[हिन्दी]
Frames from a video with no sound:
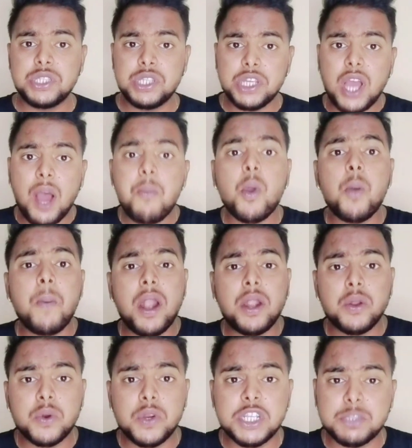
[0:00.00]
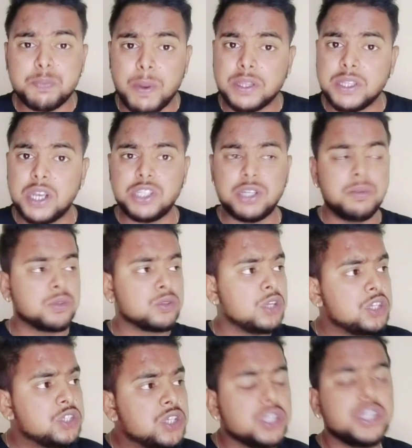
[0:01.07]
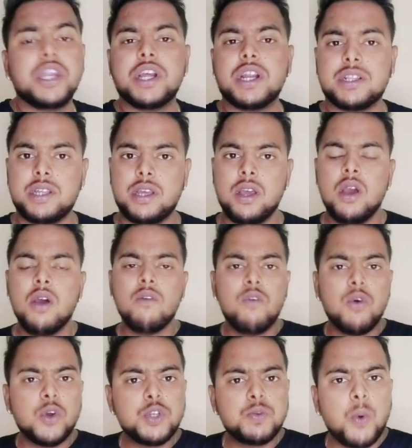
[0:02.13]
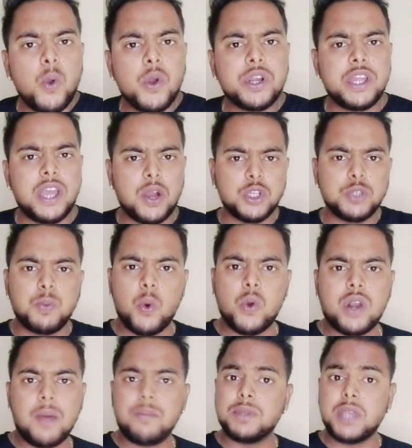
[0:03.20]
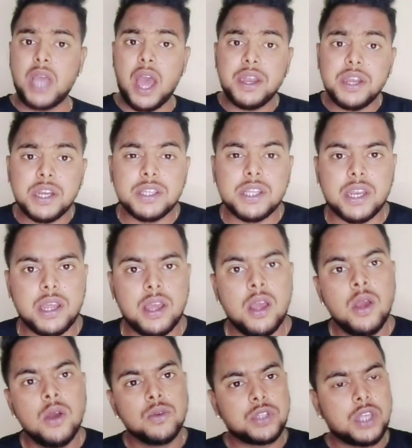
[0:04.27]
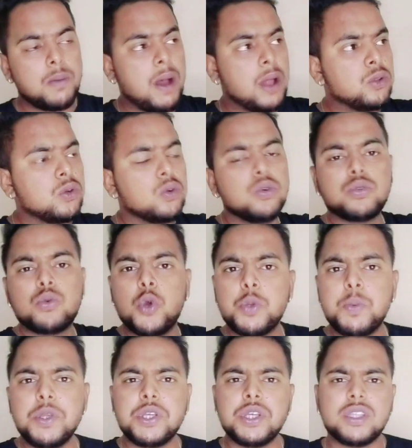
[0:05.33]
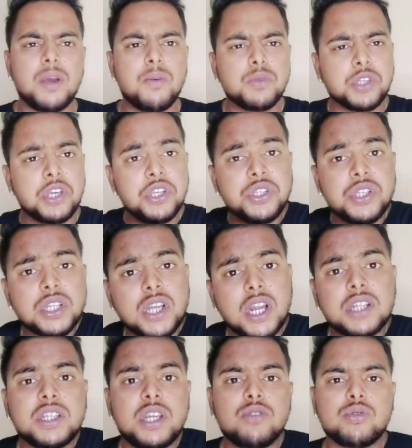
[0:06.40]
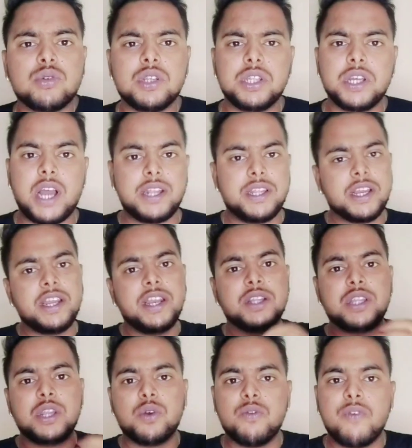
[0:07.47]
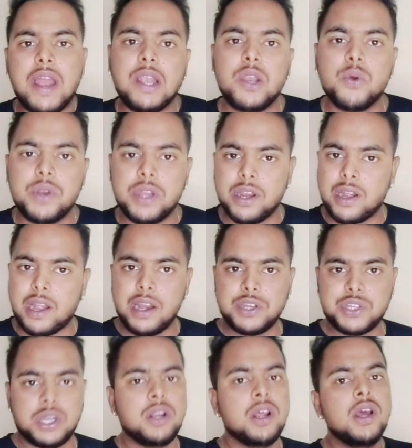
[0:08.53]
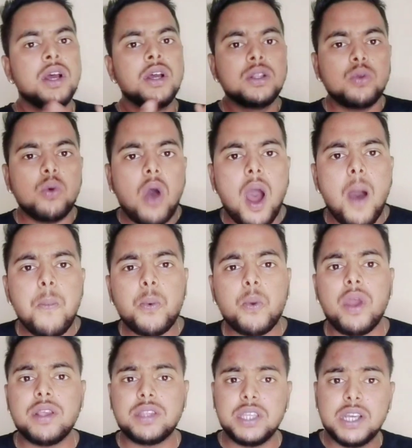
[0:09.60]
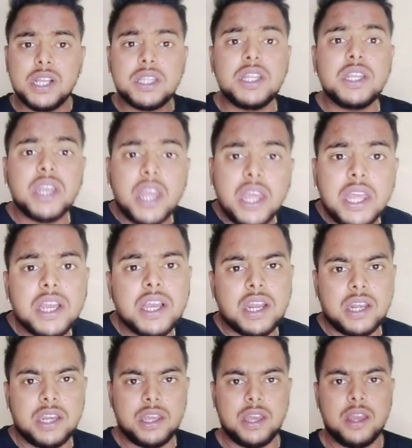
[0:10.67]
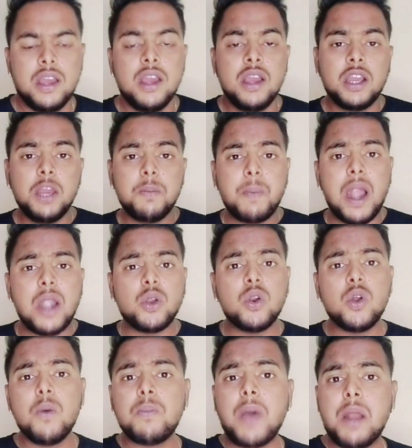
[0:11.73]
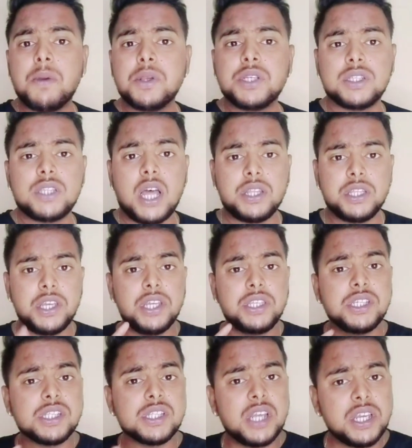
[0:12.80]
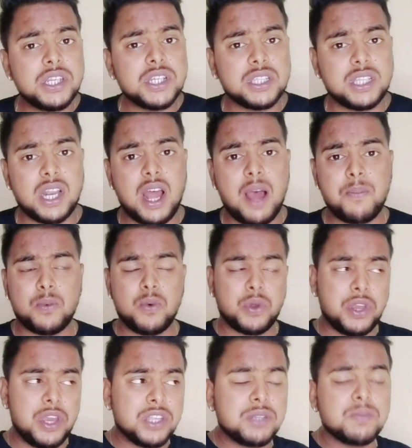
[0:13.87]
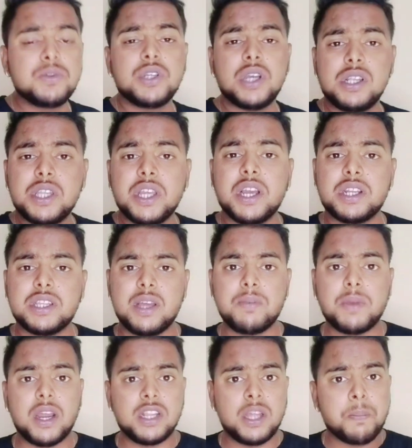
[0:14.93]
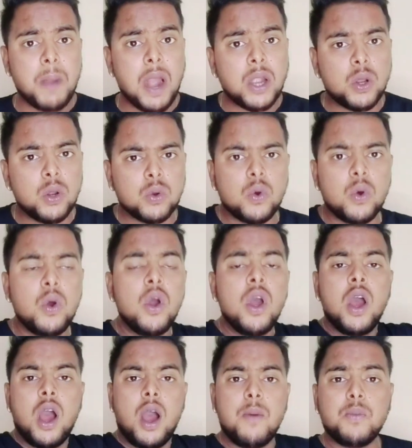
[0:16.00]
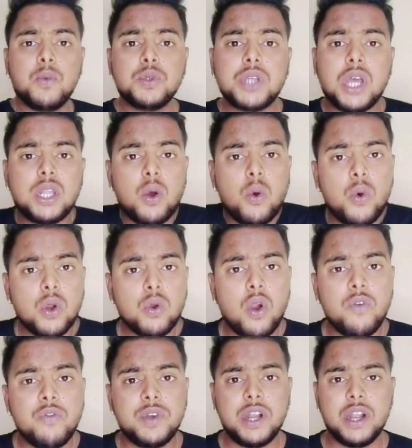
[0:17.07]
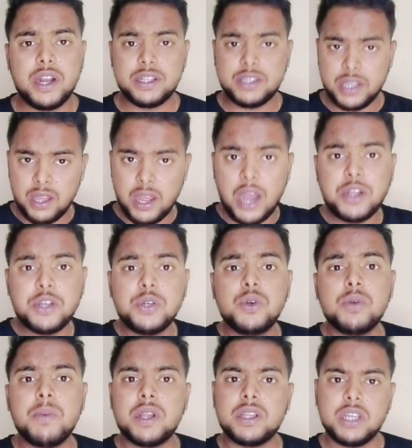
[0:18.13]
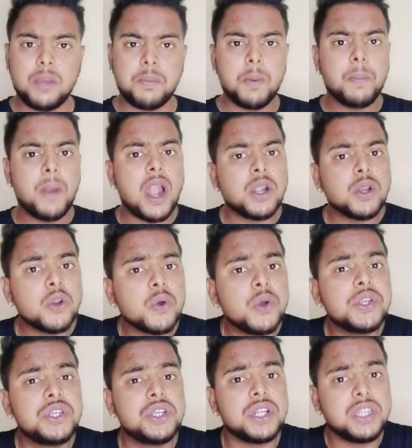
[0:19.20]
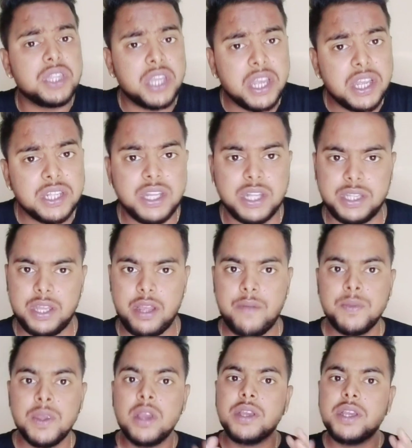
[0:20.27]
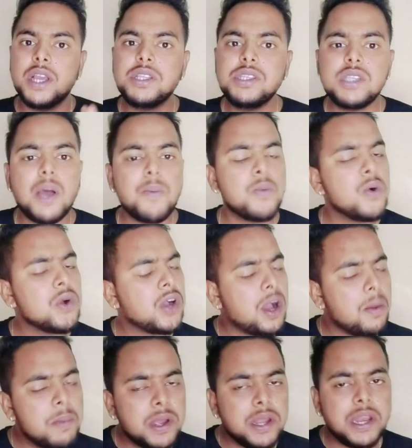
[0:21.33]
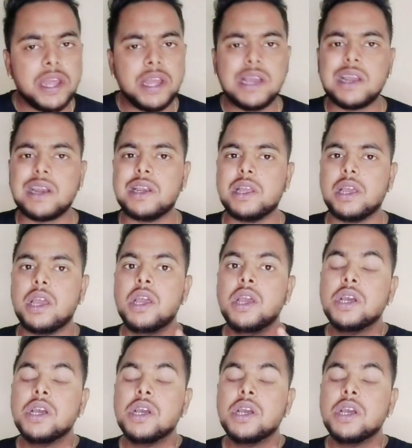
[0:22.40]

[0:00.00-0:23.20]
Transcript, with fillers: चीज़ है कि आपको पार्टनर को रिस्पेक्ट देना चाहिए हम उसकी इज्जत ही नहीं करते हैं वो कुछ बोल रही है कुछ बोल रहा है हम ध्यान ही नहीं दे रहे हैं उसके बातों को कुछ भी चीज़ हम उसकी इज्जत करते हैं उसको तो दिखाते कि नहीं तेरी कोई वैल्यू नहीं रिलेशन तो आपको ऐसी गलती नहीं करनी है कि पार्टनर को हम बार बार जताते ये चीज़ नहीं जताना आपको कि ये चीज़ जल्दी करते हम क्या करते हैं पार्टनर को हम कुछ ज़्यादा ओवर कॉन्फिडेंट रहते हैं एटीट्यूड में रहते हैं कि अपने पार्टनर को इज्जत नहीं देते हैं ये चीज़ आपको कभी नहीं करनी है